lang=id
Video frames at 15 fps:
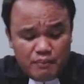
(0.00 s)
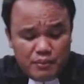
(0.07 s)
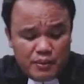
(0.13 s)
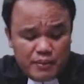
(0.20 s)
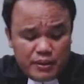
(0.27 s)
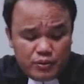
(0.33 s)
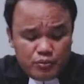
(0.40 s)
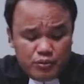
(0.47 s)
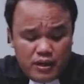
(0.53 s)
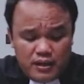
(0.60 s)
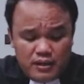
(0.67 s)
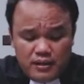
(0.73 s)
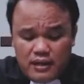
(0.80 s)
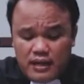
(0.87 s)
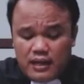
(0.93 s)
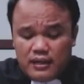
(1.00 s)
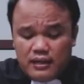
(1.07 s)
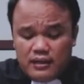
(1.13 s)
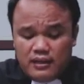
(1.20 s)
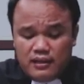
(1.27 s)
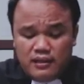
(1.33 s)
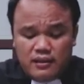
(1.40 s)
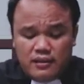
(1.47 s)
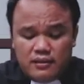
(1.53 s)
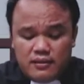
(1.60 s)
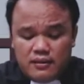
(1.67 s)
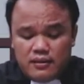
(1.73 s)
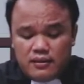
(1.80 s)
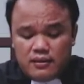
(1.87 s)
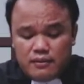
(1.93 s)
firman Tuhan hari ini
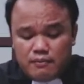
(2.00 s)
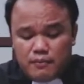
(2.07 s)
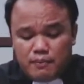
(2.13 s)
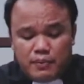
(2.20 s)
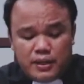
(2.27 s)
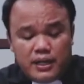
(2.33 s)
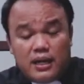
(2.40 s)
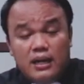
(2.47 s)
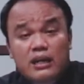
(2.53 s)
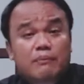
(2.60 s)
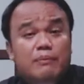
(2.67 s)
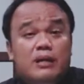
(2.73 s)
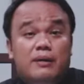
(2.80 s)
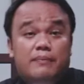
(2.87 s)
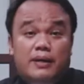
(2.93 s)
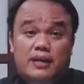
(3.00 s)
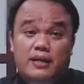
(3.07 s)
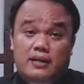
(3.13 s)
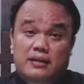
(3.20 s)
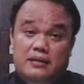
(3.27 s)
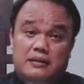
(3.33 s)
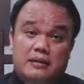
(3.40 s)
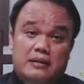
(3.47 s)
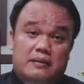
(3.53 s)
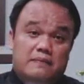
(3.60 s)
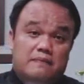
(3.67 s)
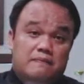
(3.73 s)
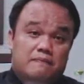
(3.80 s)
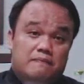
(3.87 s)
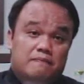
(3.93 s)
memberikan lebih kepada kita.
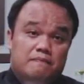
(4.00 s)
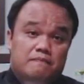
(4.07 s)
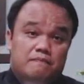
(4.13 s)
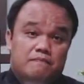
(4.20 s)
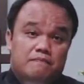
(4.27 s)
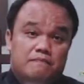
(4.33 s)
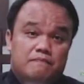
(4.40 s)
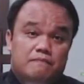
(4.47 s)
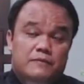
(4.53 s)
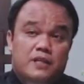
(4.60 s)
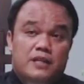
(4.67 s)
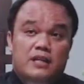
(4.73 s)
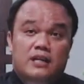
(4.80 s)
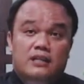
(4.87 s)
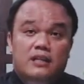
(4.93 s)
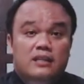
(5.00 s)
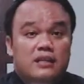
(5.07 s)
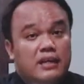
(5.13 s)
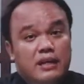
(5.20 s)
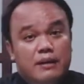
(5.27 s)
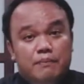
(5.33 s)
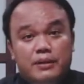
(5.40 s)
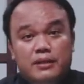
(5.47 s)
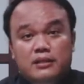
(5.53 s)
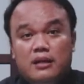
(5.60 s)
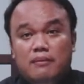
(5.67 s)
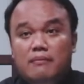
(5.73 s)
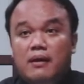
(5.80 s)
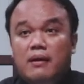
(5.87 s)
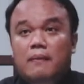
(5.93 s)
Ternyata tadi yang
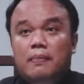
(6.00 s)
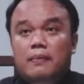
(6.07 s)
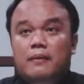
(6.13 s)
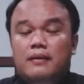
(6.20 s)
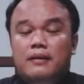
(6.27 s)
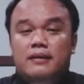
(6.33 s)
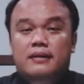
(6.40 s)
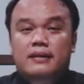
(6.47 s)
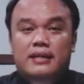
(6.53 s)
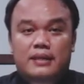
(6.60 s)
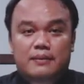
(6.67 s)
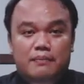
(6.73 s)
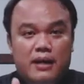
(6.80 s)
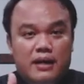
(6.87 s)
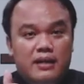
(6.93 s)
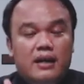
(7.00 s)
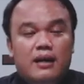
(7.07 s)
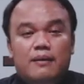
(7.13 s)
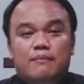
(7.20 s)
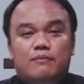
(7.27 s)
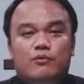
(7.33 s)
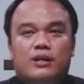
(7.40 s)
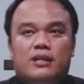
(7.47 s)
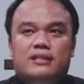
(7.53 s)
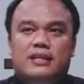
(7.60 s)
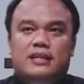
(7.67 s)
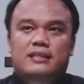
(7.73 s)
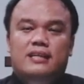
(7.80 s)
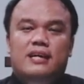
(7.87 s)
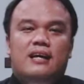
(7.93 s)
pertama ibadah bukan
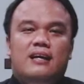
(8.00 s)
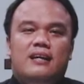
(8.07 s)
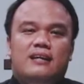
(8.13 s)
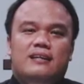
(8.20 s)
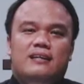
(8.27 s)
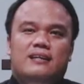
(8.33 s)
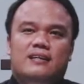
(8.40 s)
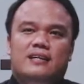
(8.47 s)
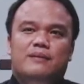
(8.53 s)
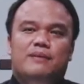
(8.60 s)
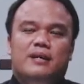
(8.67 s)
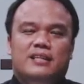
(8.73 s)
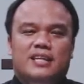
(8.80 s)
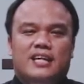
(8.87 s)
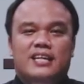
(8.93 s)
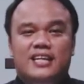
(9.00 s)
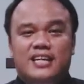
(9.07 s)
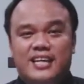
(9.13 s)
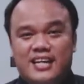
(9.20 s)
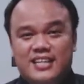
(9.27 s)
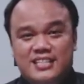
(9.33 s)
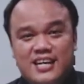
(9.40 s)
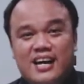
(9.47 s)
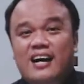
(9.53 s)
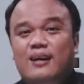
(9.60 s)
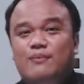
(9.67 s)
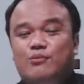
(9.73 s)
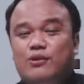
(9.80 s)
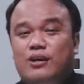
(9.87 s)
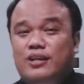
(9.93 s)
saja kebaktian di
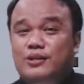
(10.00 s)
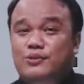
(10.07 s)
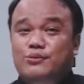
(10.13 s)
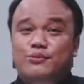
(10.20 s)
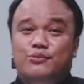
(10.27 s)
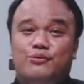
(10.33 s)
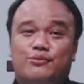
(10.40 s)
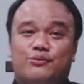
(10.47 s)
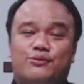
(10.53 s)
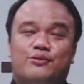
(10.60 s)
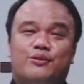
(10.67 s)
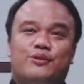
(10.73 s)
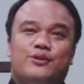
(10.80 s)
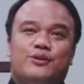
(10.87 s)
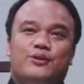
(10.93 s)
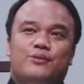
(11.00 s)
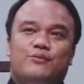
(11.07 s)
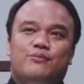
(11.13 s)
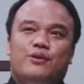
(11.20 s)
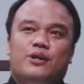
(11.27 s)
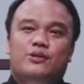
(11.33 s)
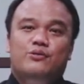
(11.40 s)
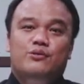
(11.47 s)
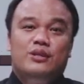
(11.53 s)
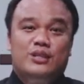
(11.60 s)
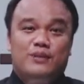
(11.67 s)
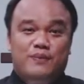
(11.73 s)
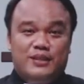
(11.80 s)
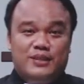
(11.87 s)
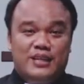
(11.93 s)
gereja, bukan itu. Bukan juga
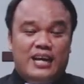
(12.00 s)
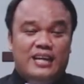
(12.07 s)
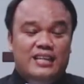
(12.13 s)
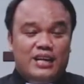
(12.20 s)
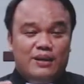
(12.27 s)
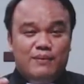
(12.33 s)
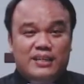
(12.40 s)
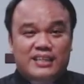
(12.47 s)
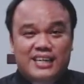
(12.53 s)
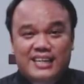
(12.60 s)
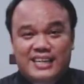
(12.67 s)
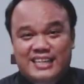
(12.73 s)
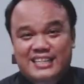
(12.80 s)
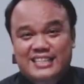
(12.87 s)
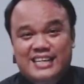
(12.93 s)
seperti hanya kebaktian kita